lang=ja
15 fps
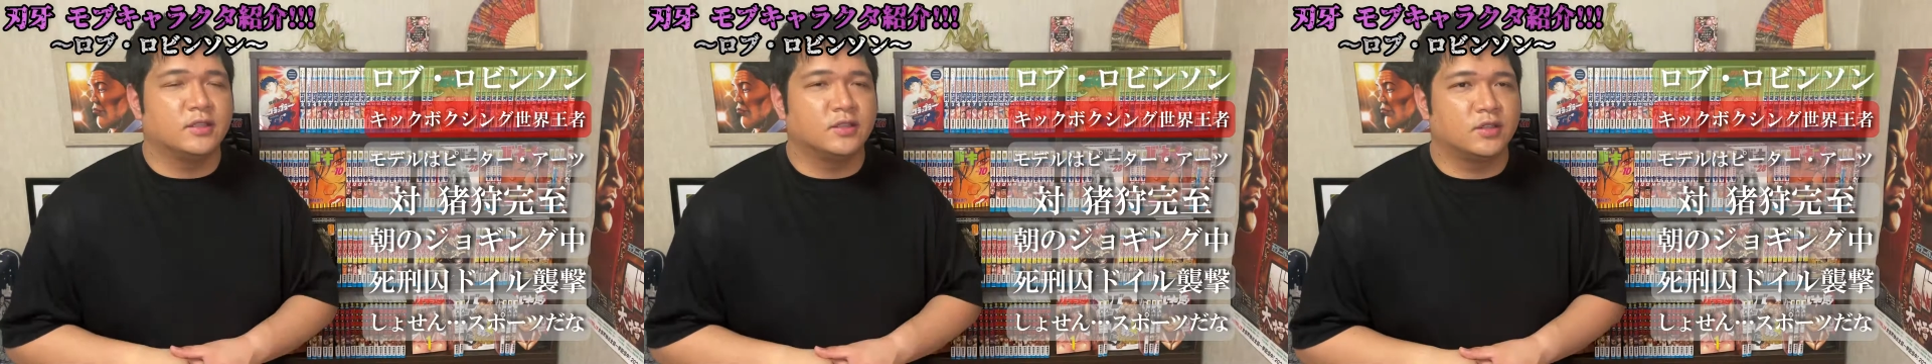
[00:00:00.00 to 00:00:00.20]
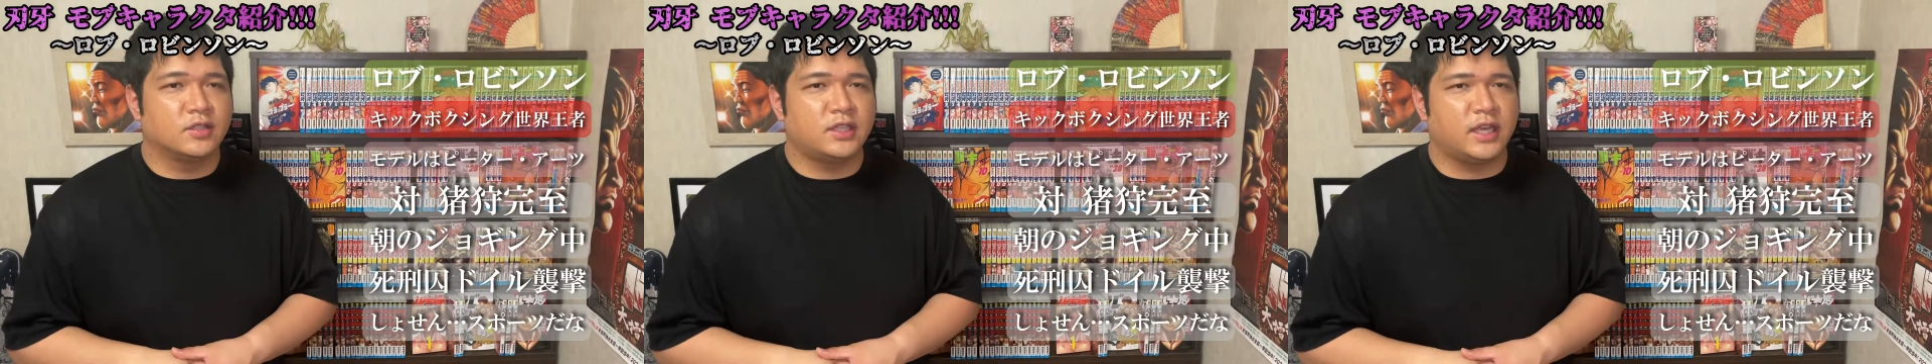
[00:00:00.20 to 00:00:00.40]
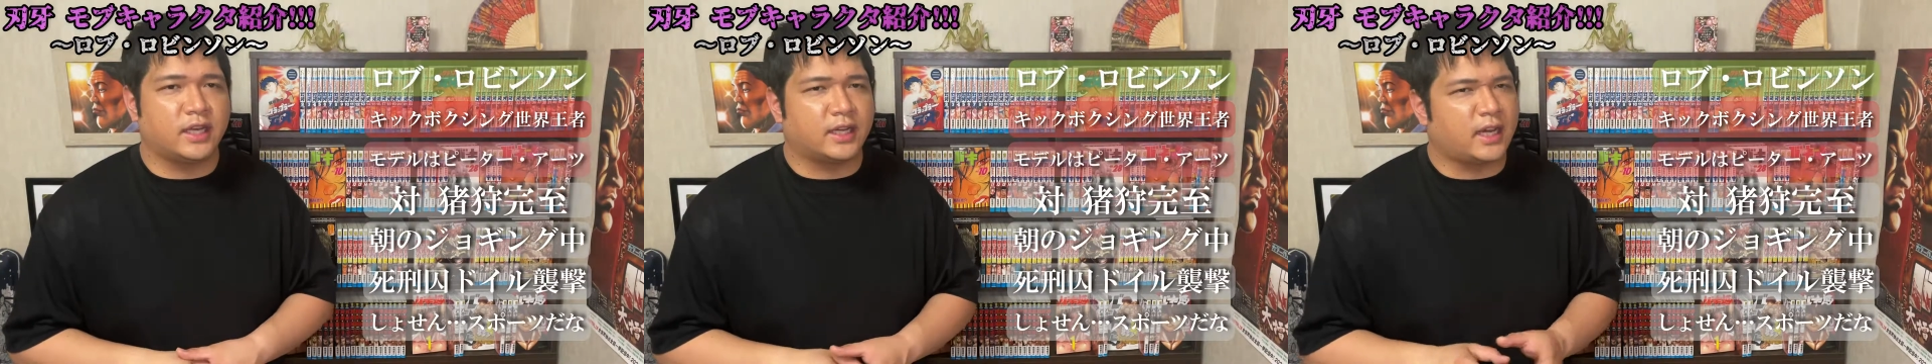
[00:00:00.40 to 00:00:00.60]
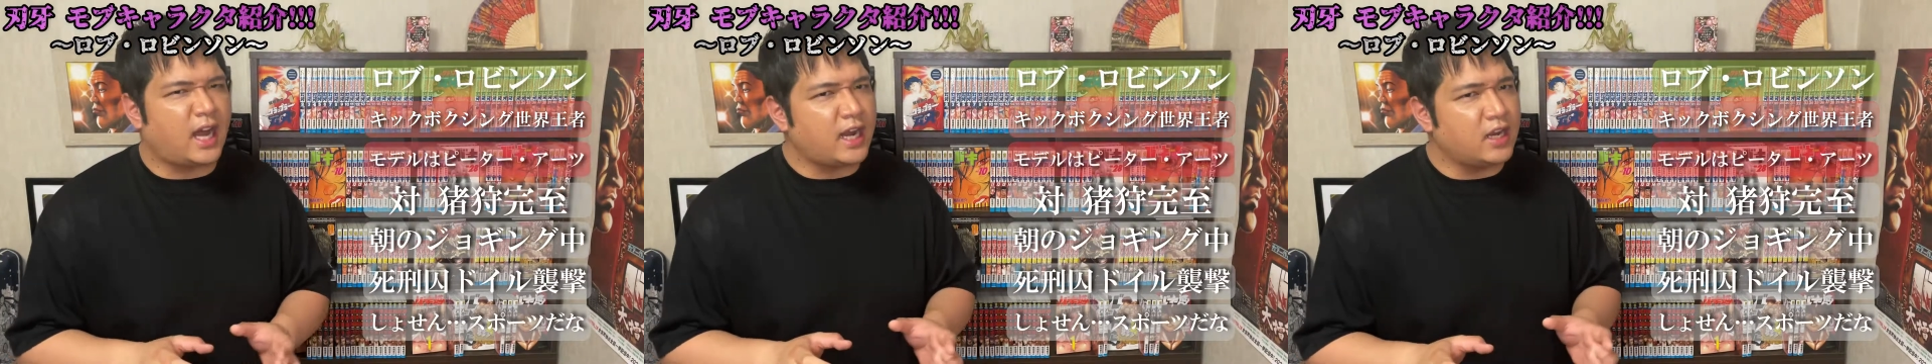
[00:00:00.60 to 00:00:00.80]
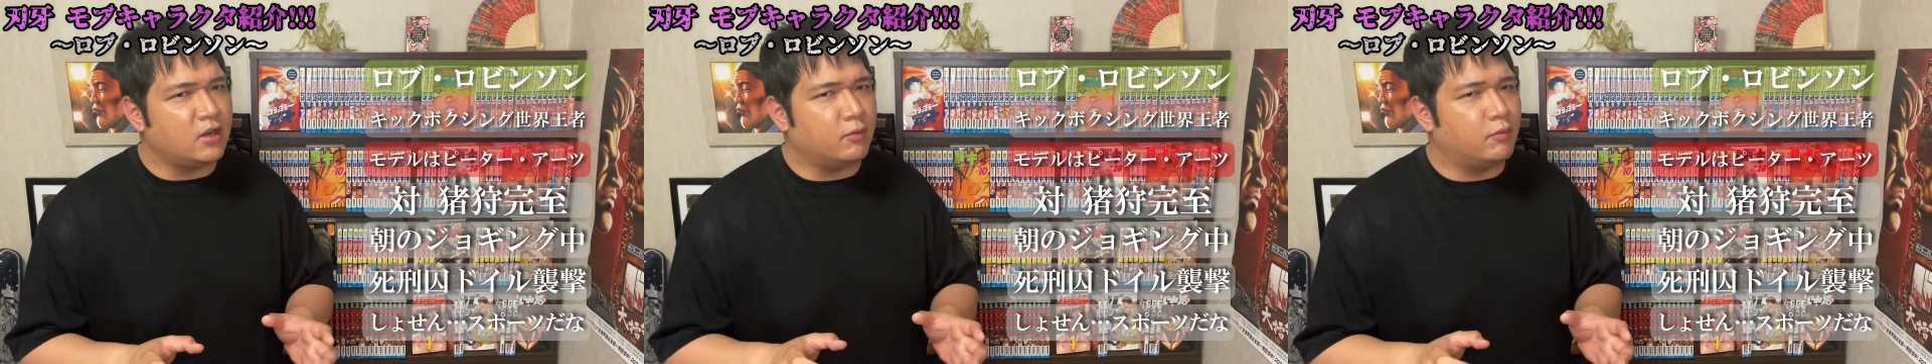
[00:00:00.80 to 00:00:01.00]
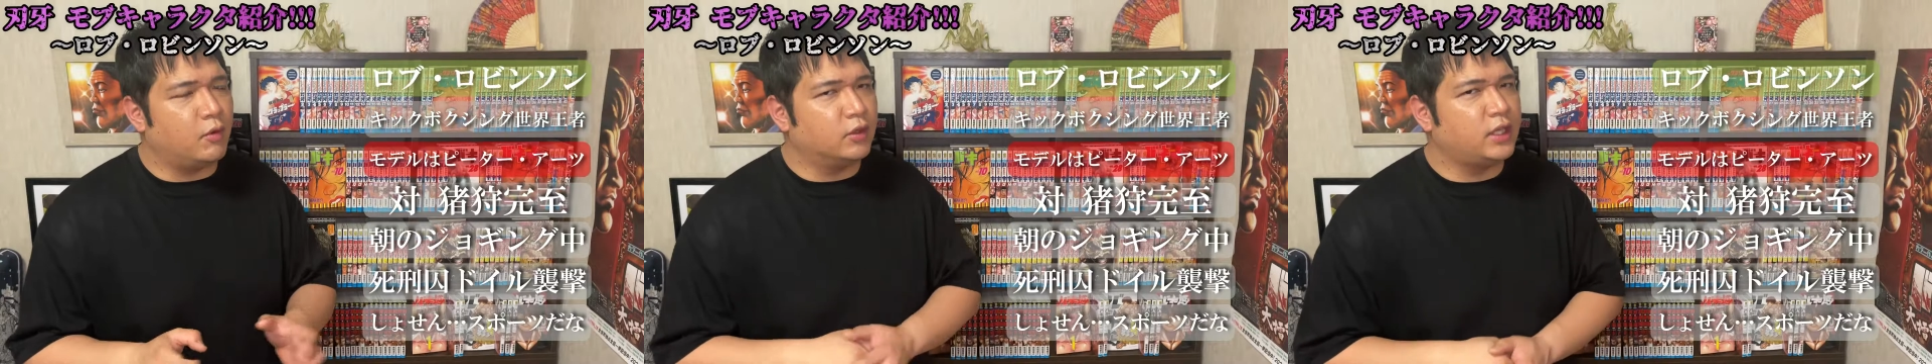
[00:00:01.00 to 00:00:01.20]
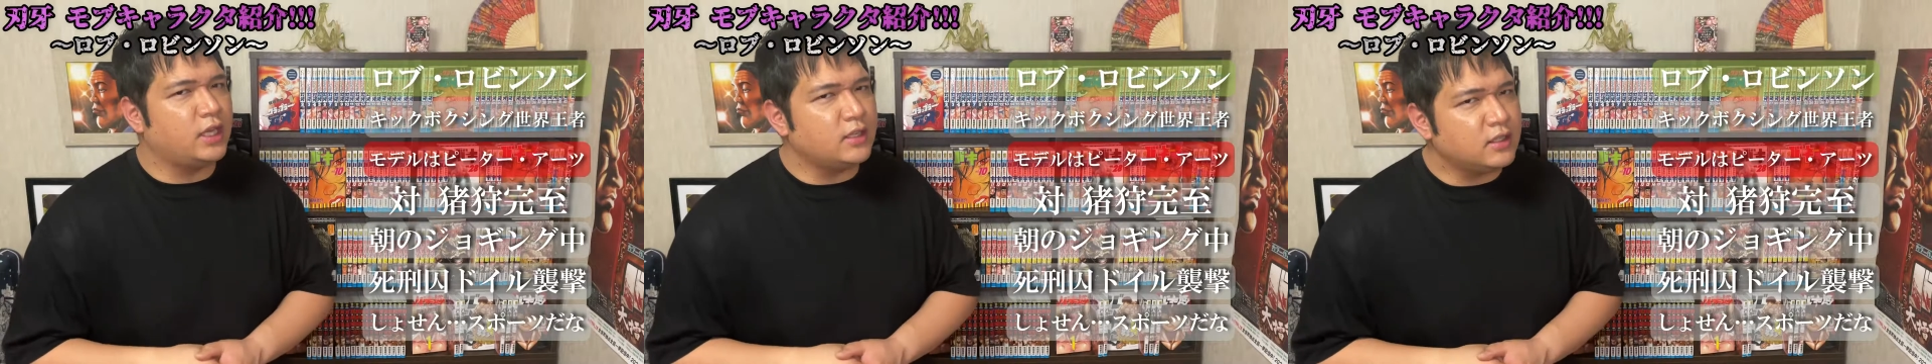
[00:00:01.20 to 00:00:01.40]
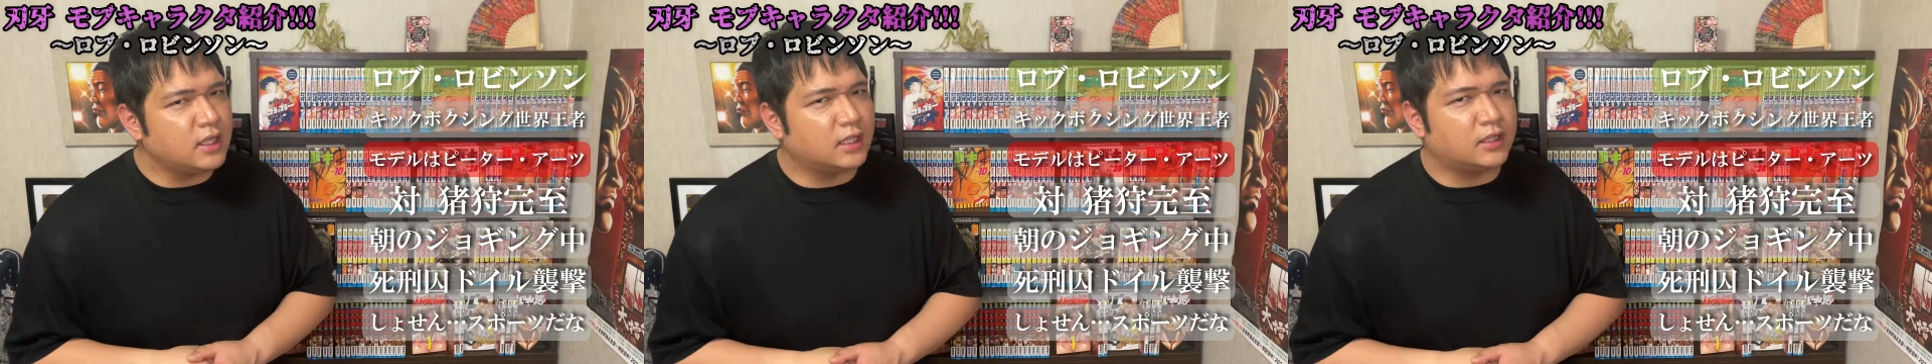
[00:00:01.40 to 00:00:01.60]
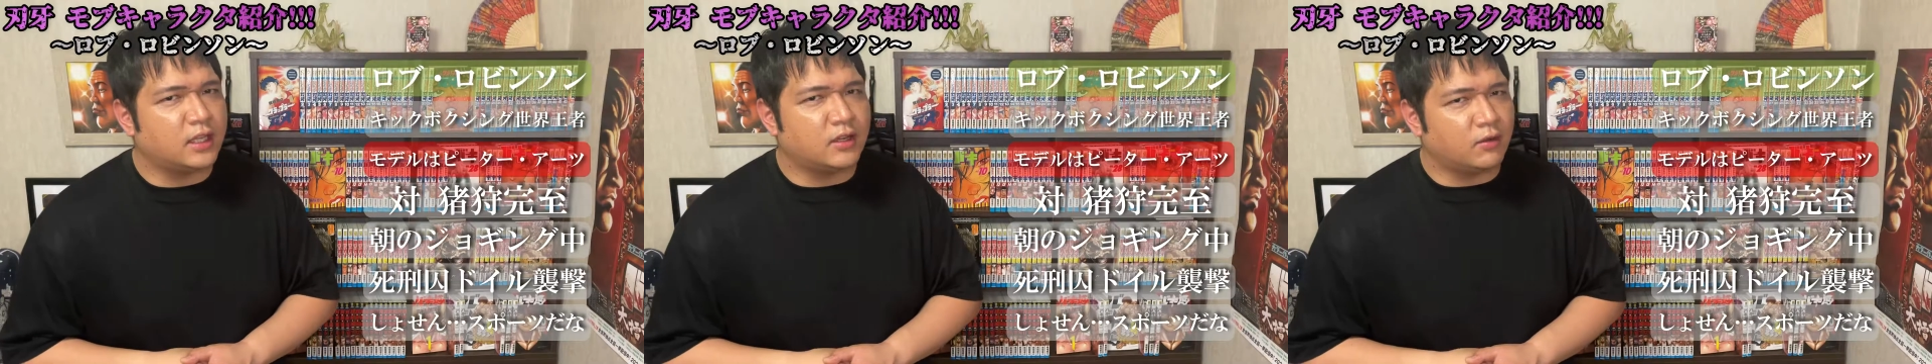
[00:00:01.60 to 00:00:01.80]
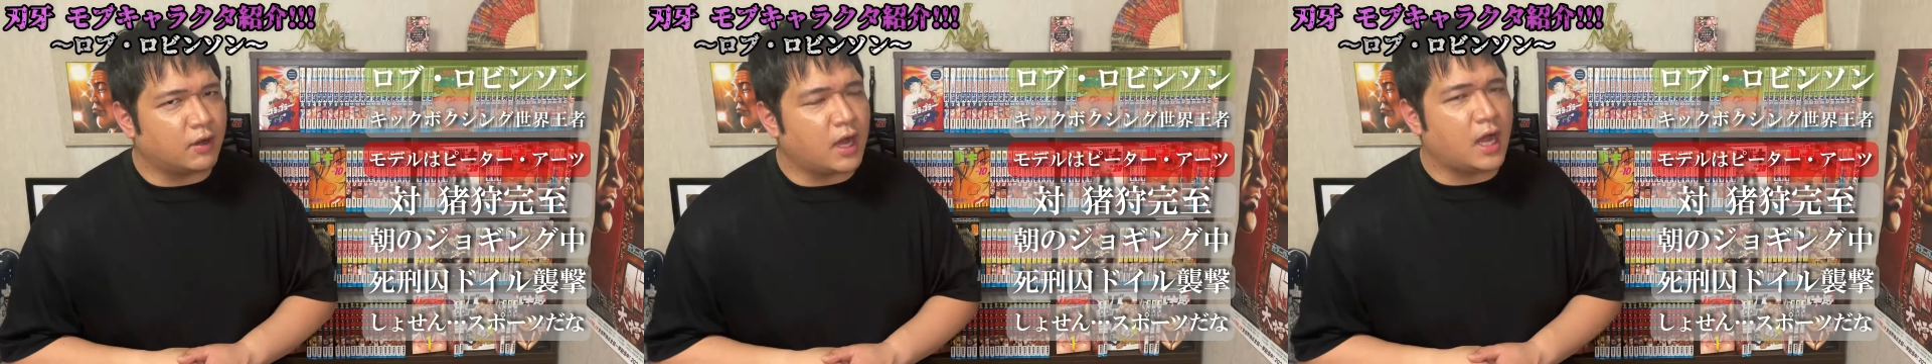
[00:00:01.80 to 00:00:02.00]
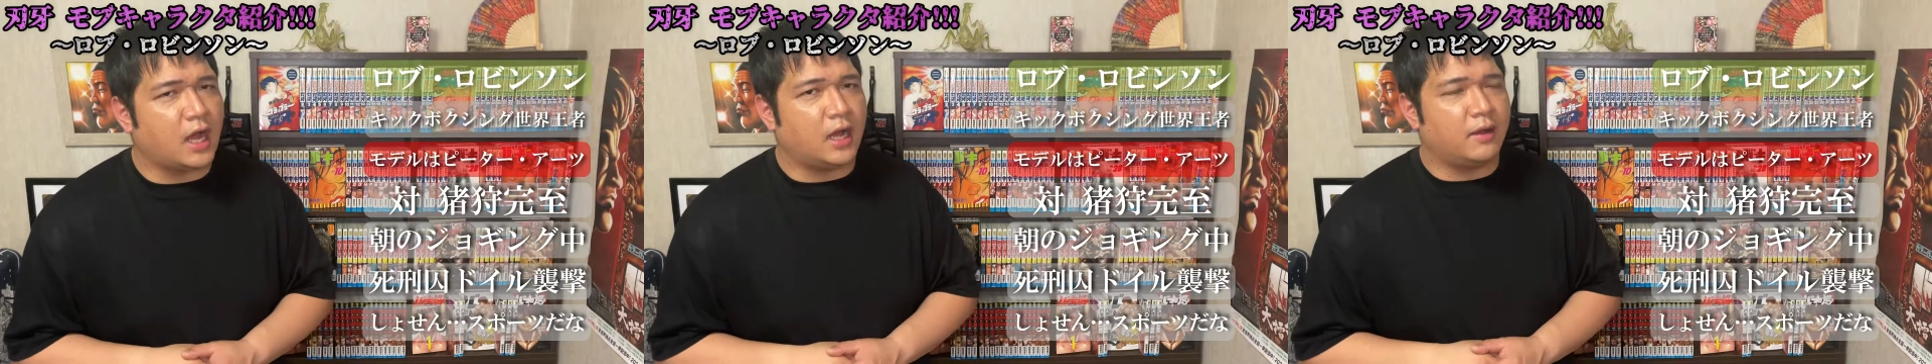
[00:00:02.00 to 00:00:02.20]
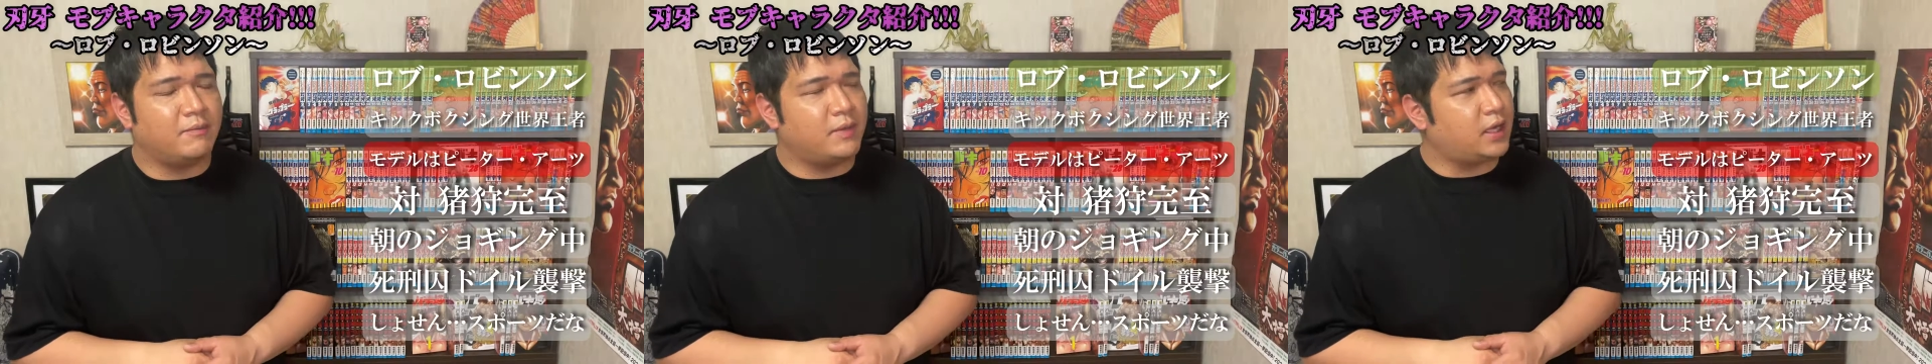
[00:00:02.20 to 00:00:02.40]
そして彼のモデルになってるのが、